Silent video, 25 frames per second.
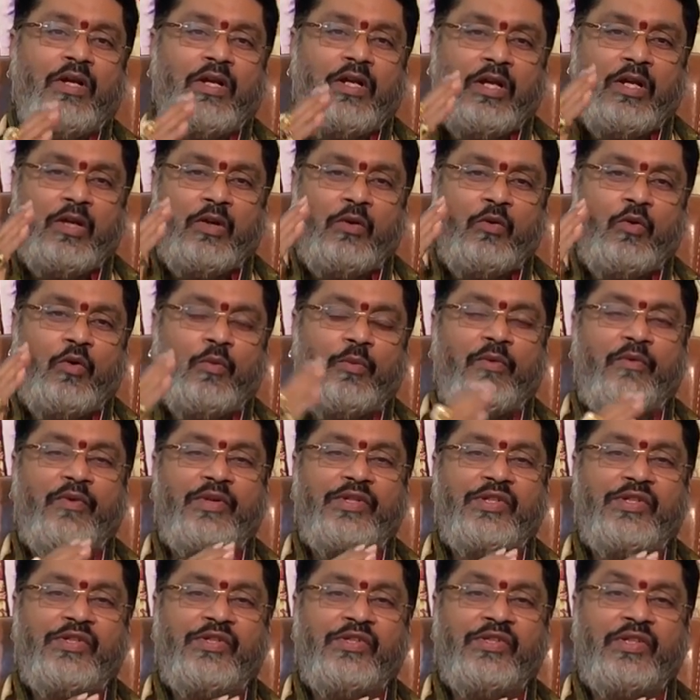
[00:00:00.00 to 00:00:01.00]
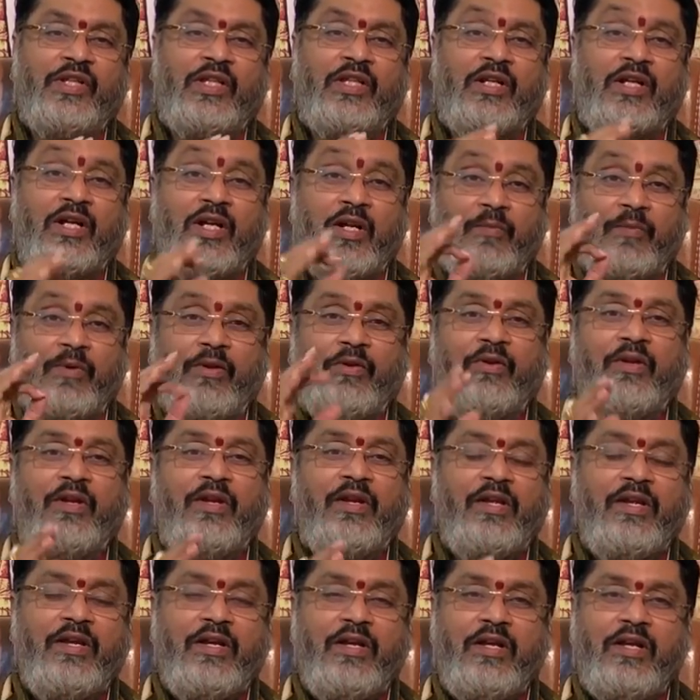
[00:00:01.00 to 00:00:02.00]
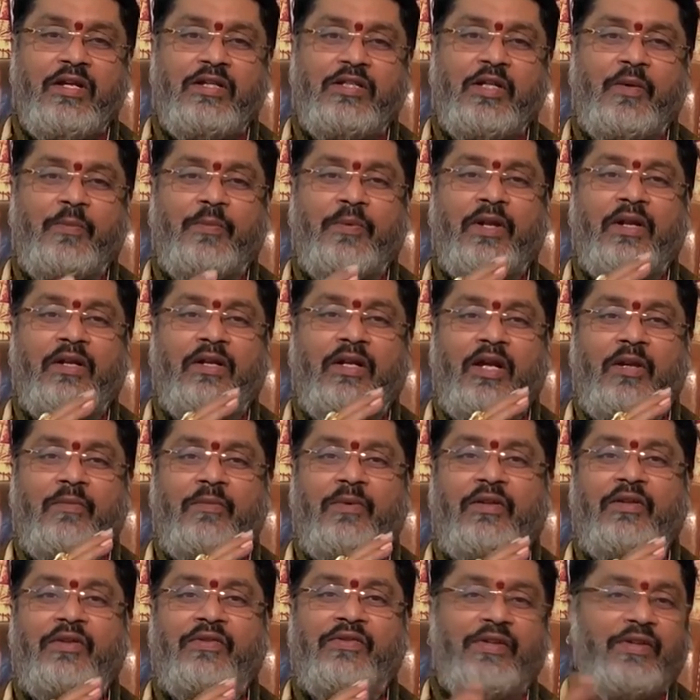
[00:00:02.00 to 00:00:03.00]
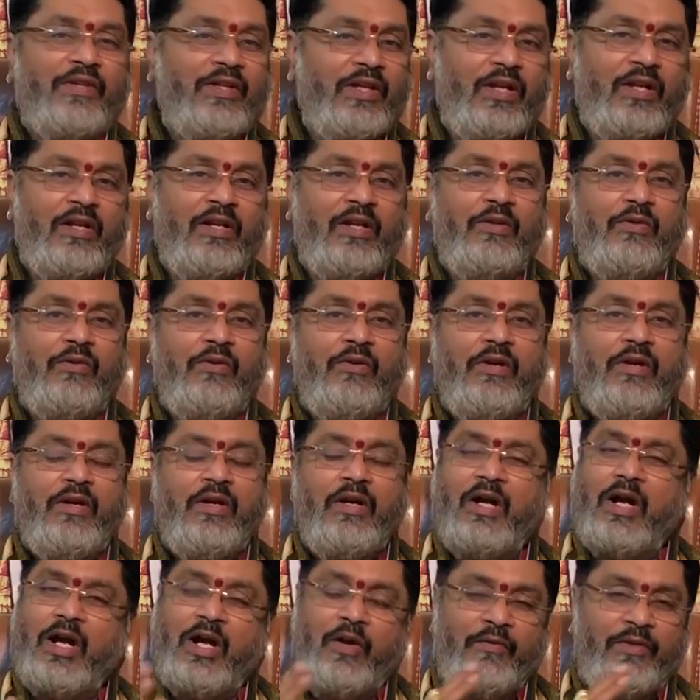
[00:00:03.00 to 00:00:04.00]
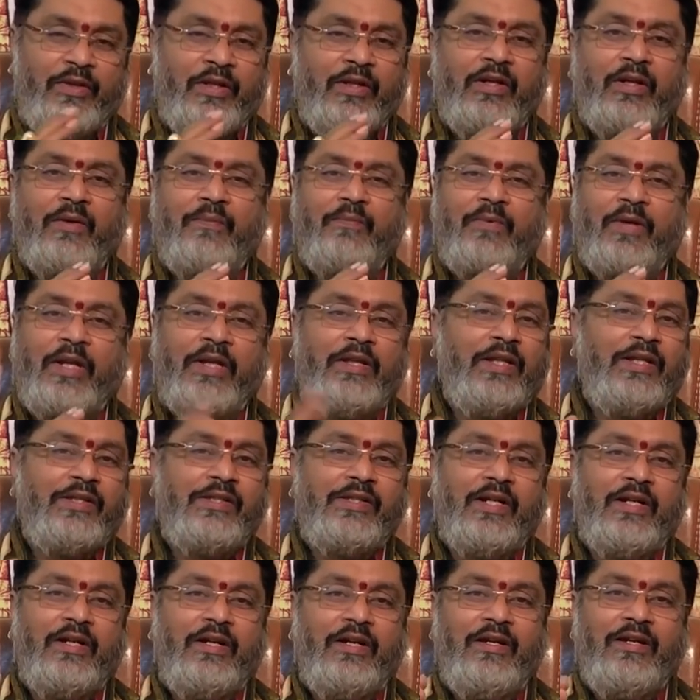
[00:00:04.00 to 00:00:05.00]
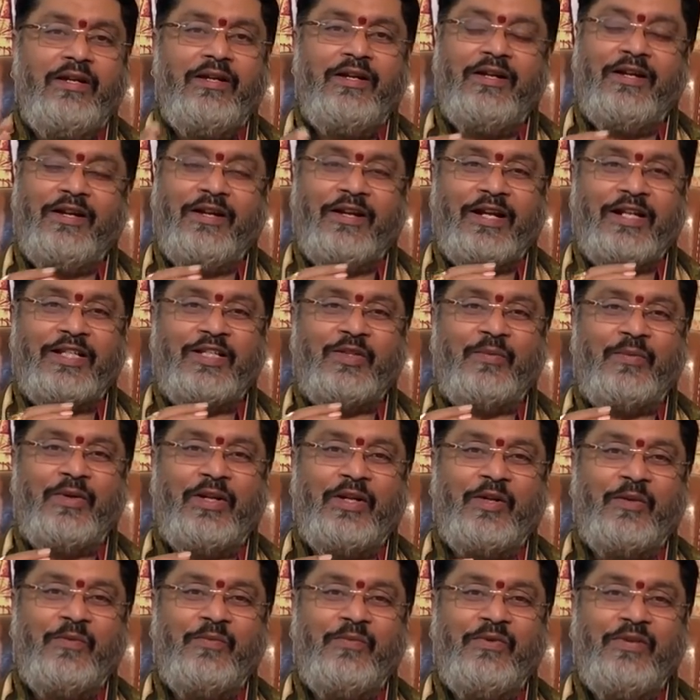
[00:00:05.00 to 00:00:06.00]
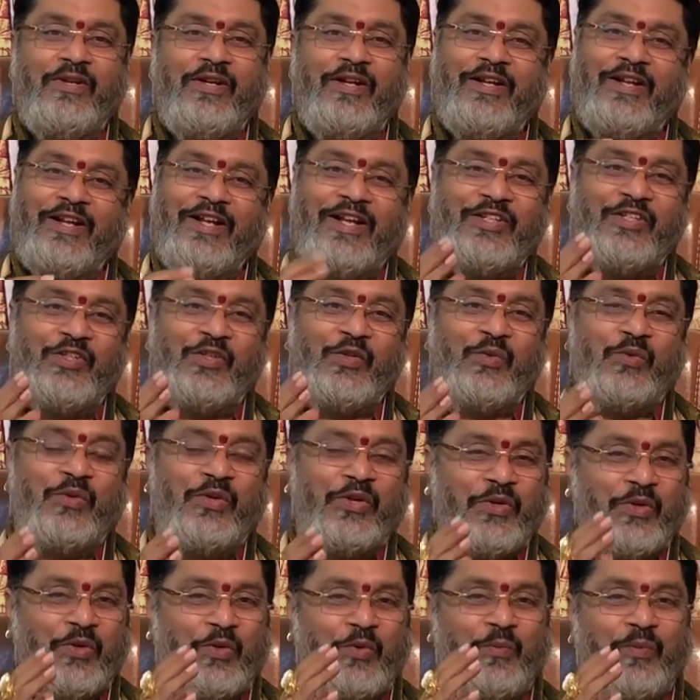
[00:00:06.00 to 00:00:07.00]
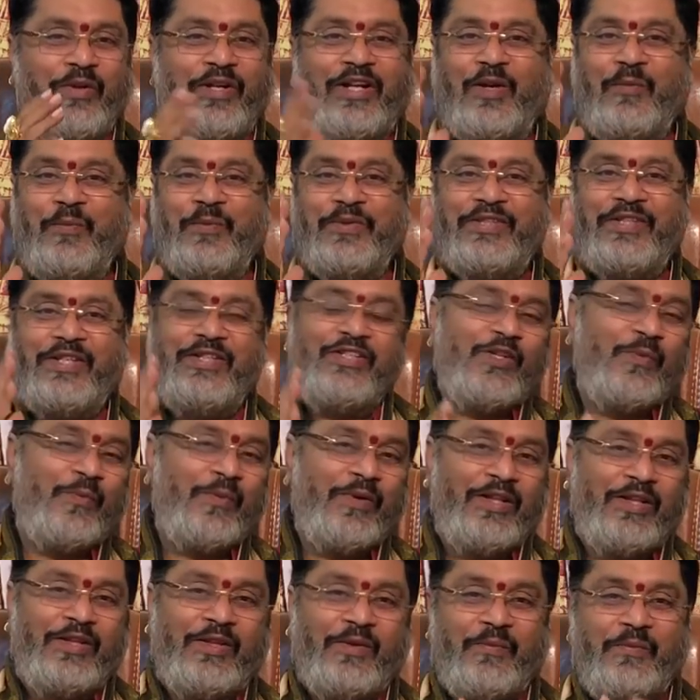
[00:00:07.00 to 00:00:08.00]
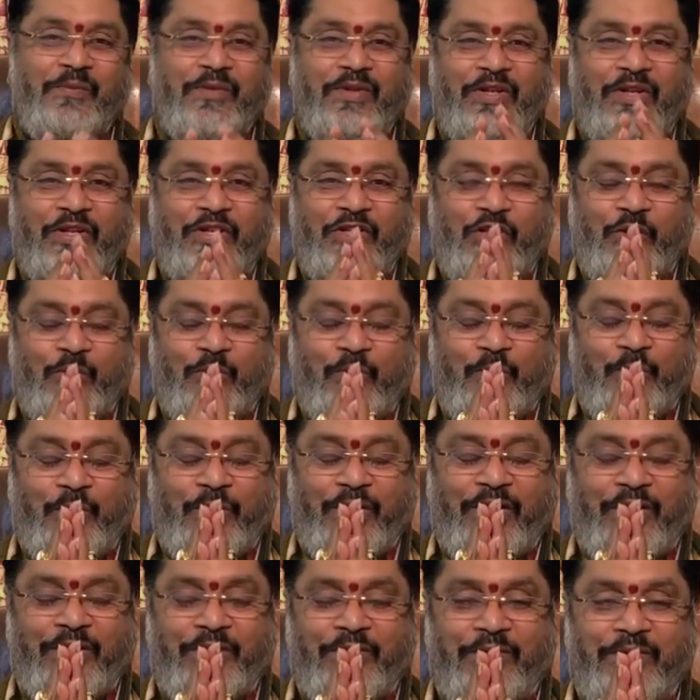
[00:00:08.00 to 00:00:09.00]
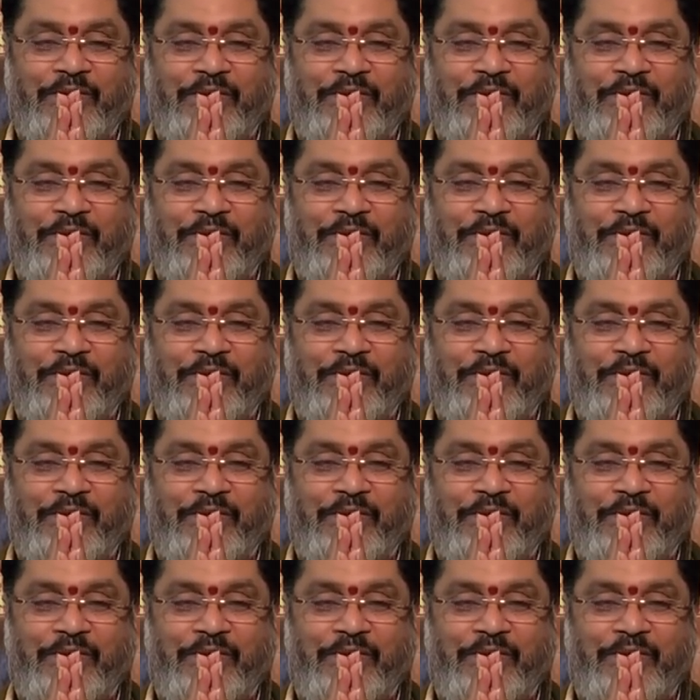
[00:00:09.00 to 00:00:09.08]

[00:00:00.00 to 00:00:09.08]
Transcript: ఈ గురువు ప్రవేశించిన తర్వాత కనబడుతుందని చెప్పడానికి ఏమాత్రం సందేహం లేదు ఆ విధంగా ప్రయత్నం చేయండి రాజమార్గం రాజయోగం రెండు మీకు కనిపిస్తాయని చెప్పగలుగుతాం శుభం వ్యాధం